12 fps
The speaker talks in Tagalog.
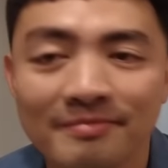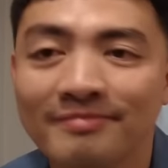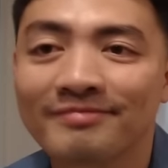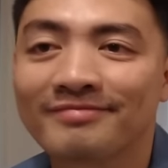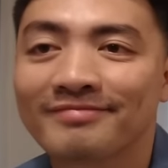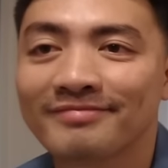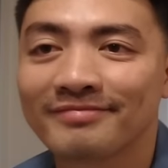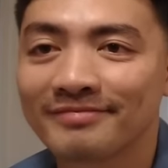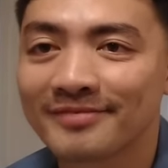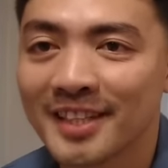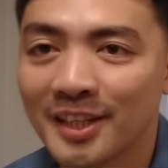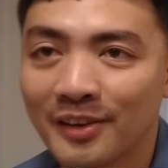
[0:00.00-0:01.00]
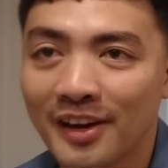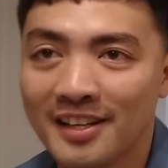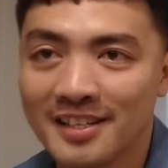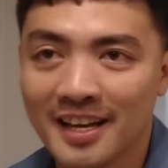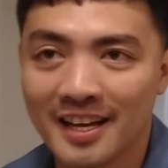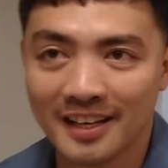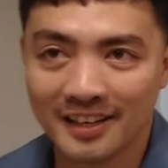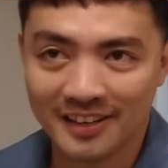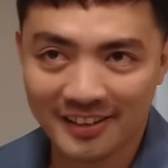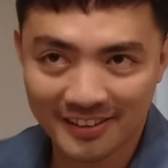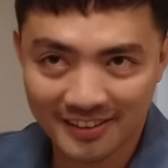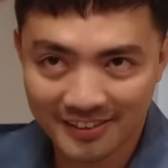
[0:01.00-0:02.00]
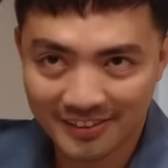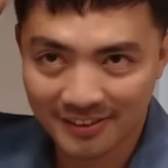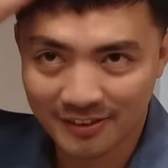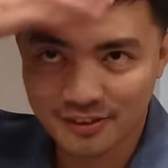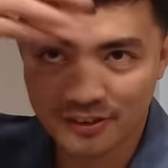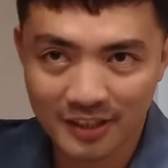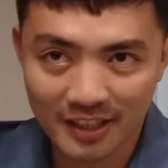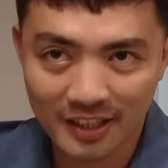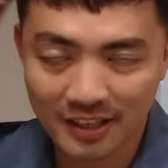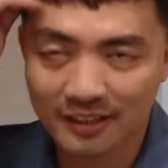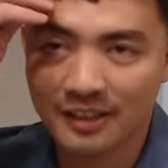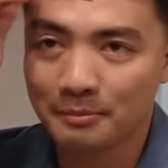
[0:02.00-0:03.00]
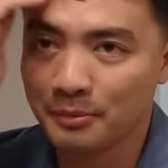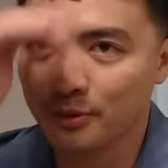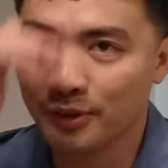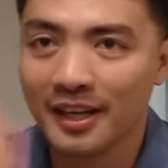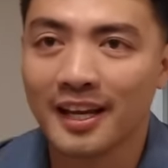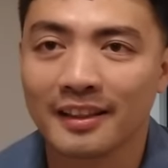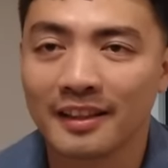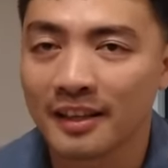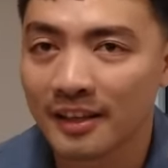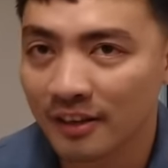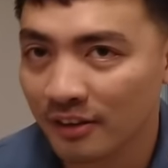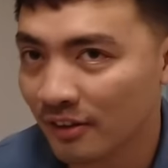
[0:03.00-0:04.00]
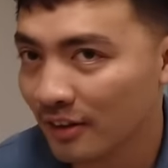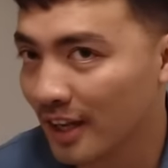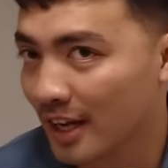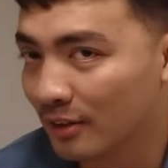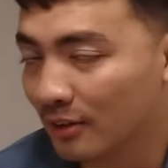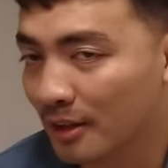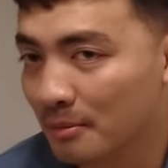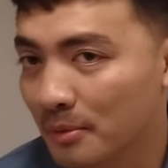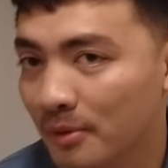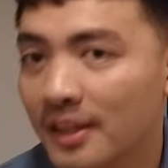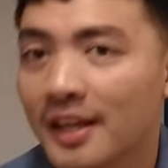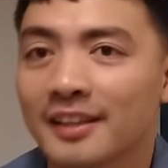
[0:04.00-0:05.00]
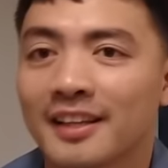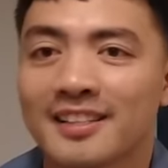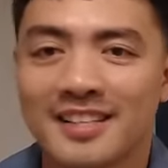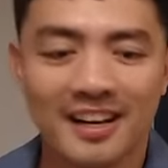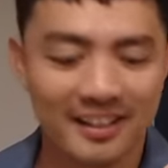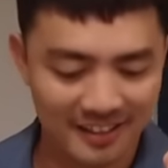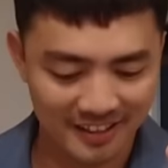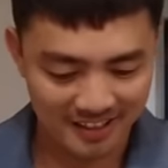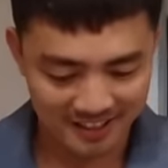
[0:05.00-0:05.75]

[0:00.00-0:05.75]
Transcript: hmm sino ka dyan uh, hmm, Koreyang napuyat Koreanong napuyat charat